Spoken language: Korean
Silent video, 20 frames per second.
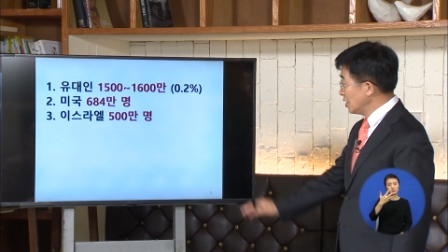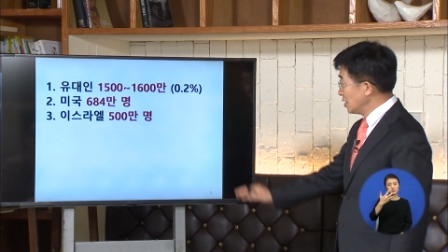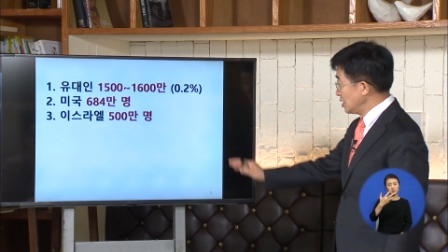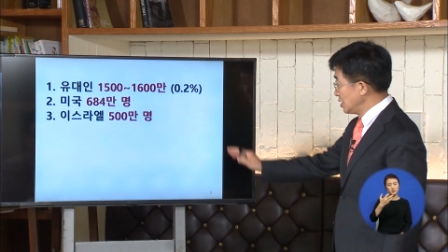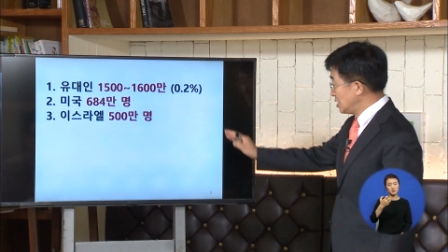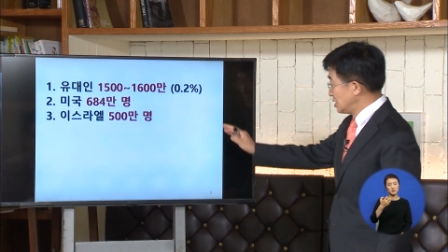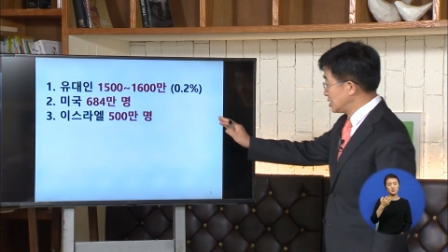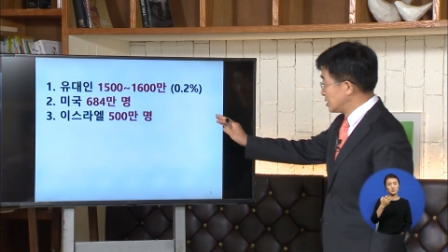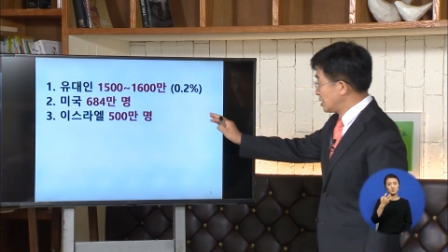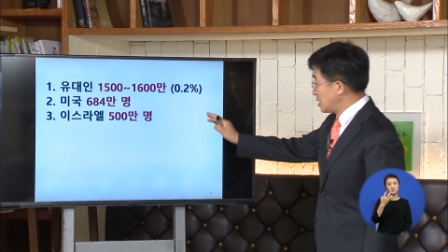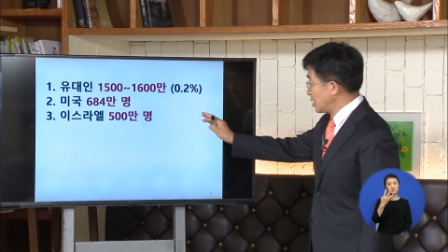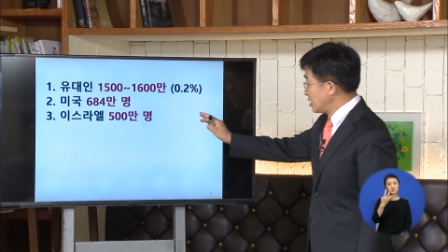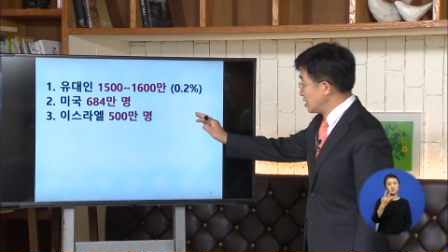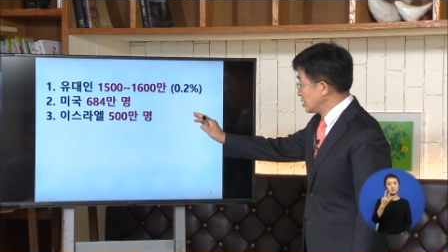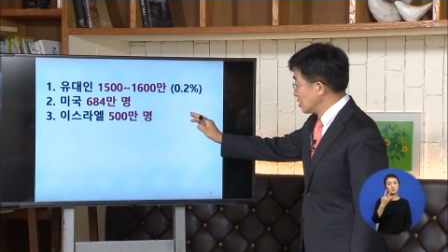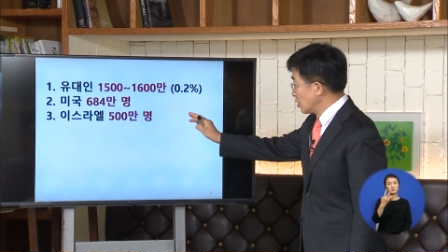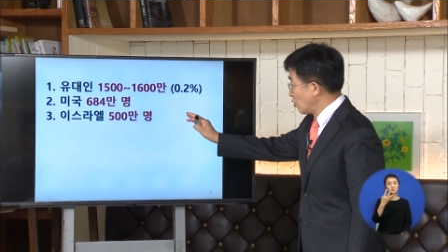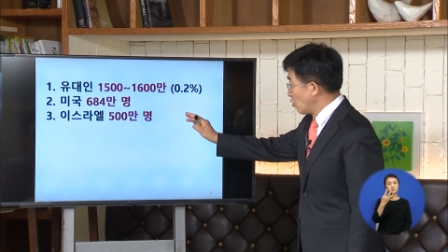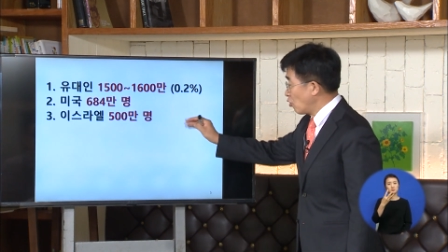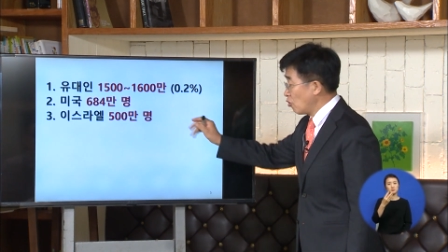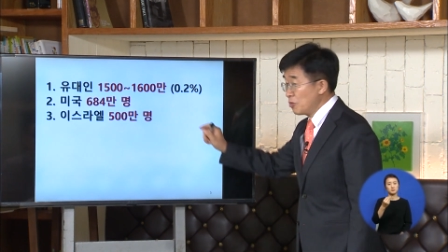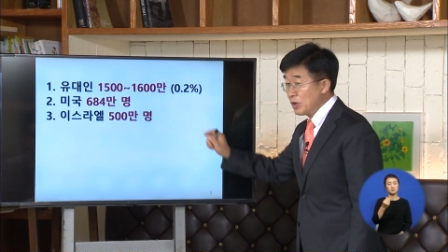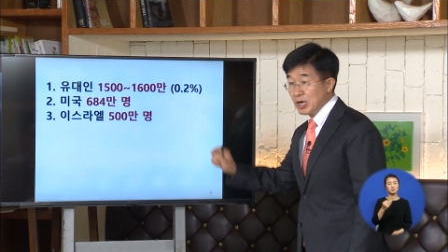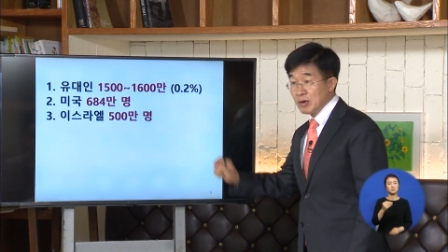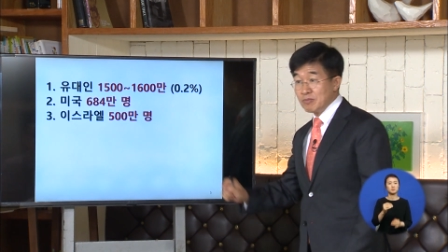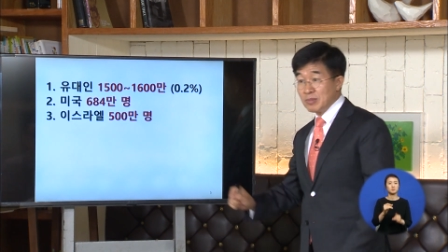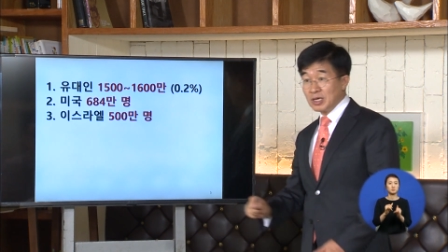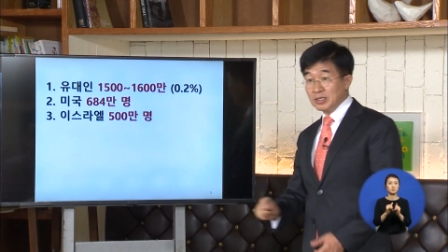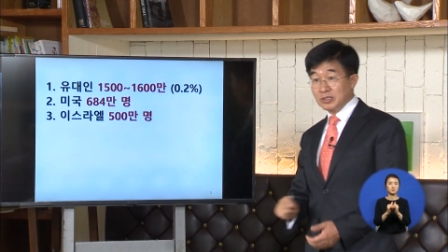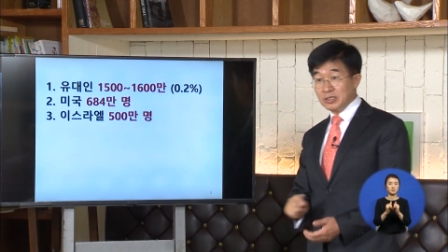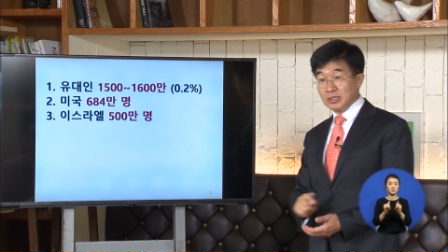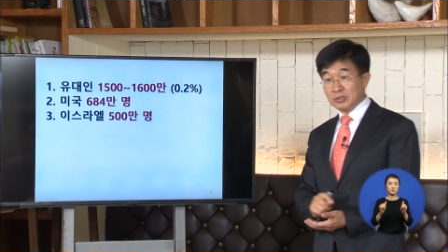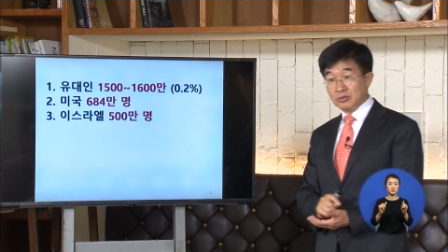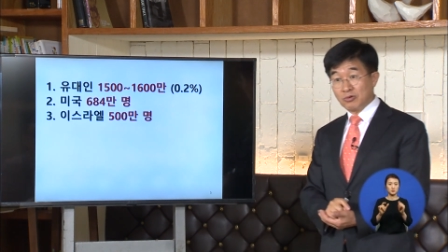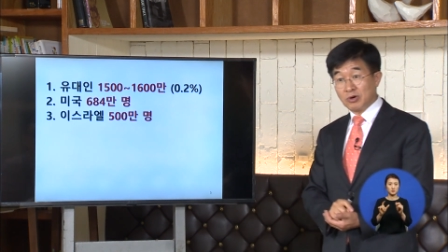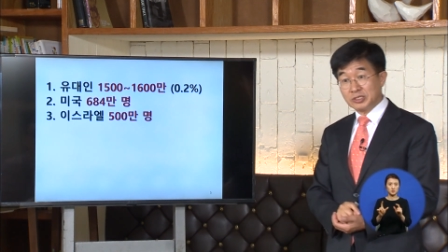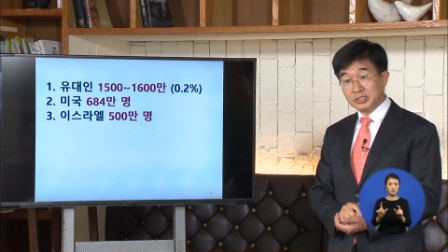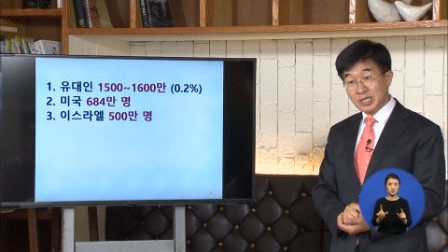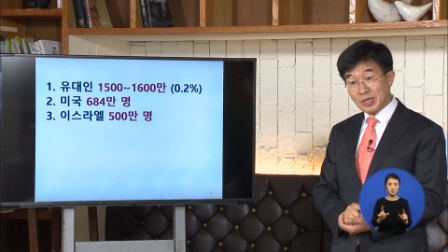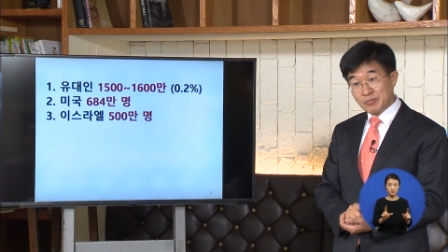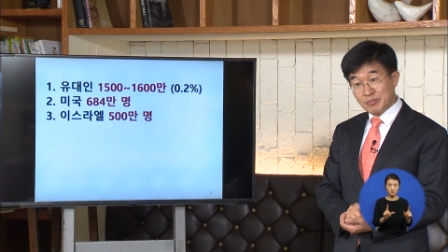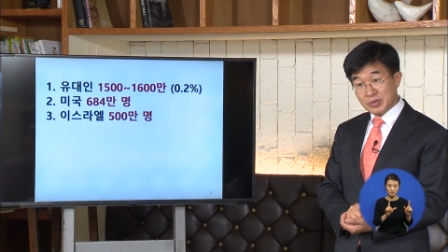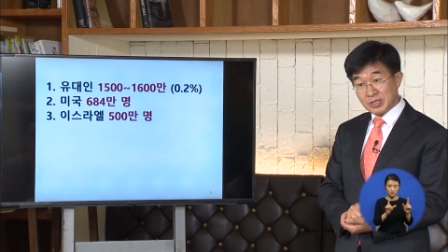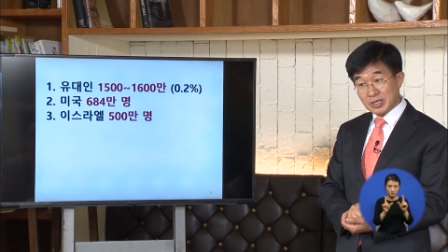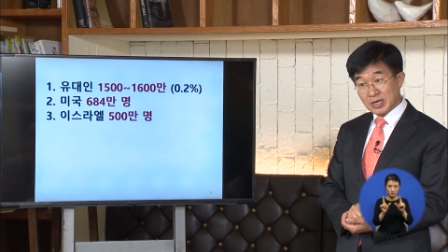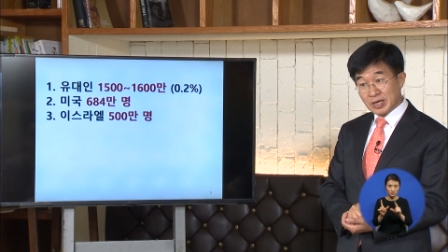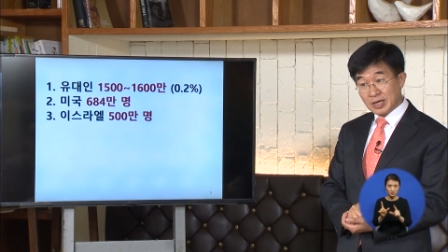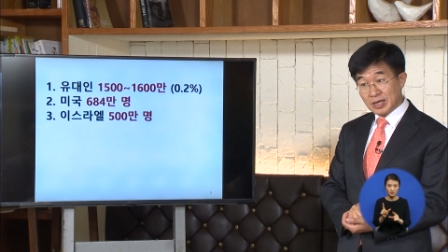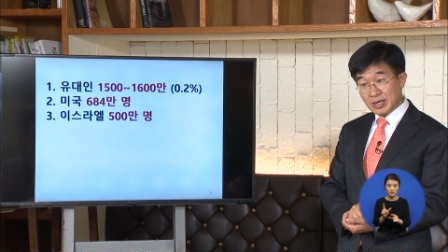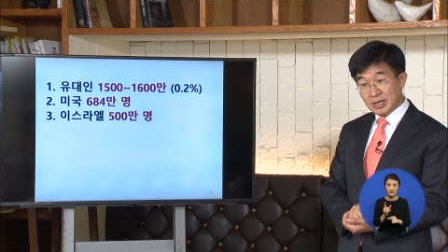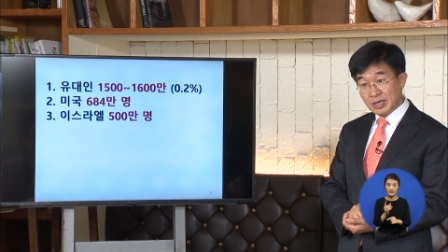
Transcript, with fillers: 이스라엘은 500만 정도가 삽니다.